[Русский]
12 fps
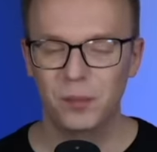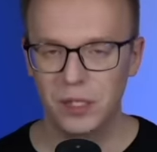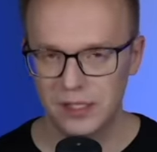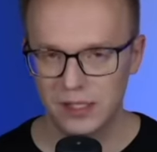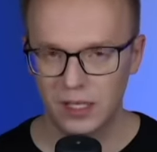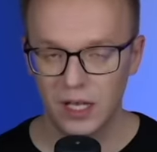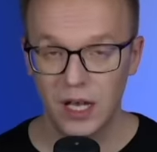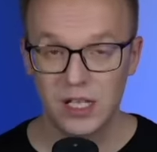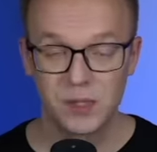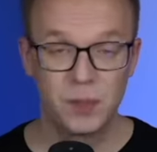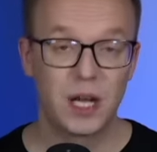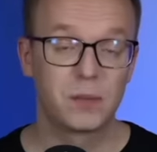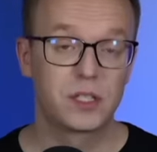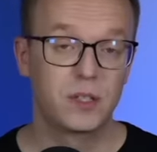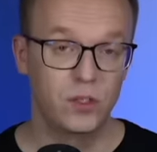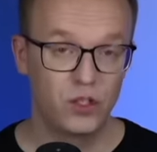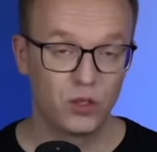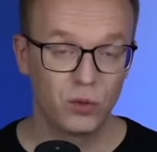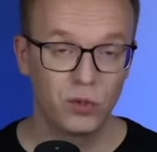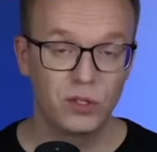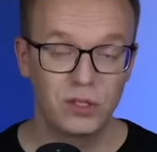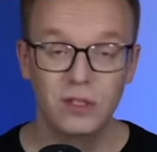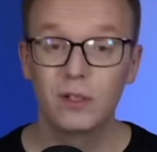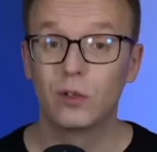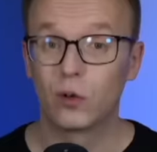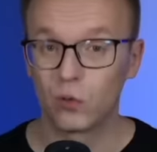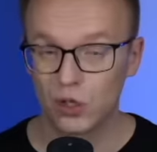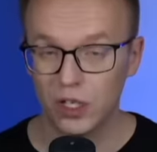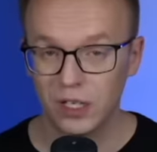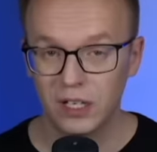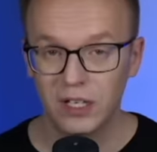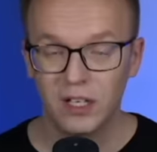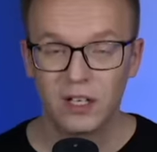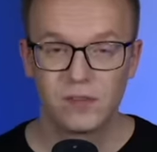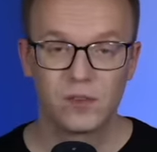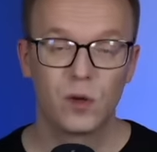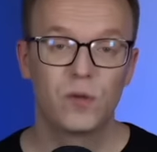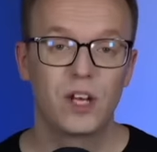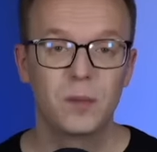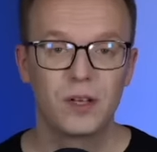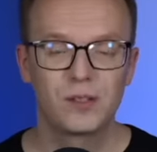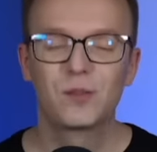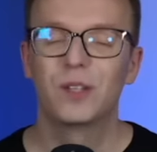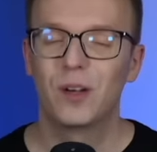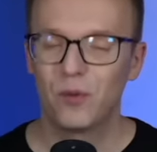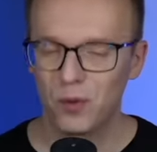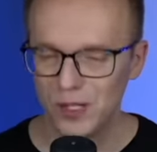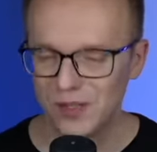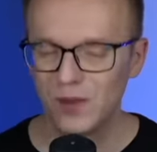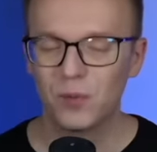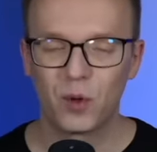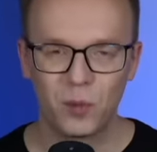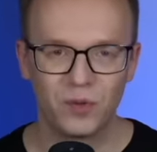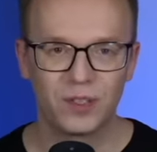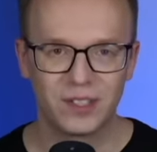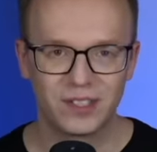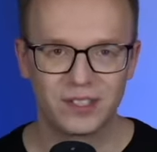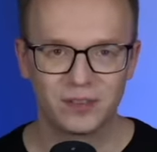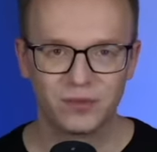пиццы с пармской ветчиной и грушей. В свое время с удовольствием пробовал их.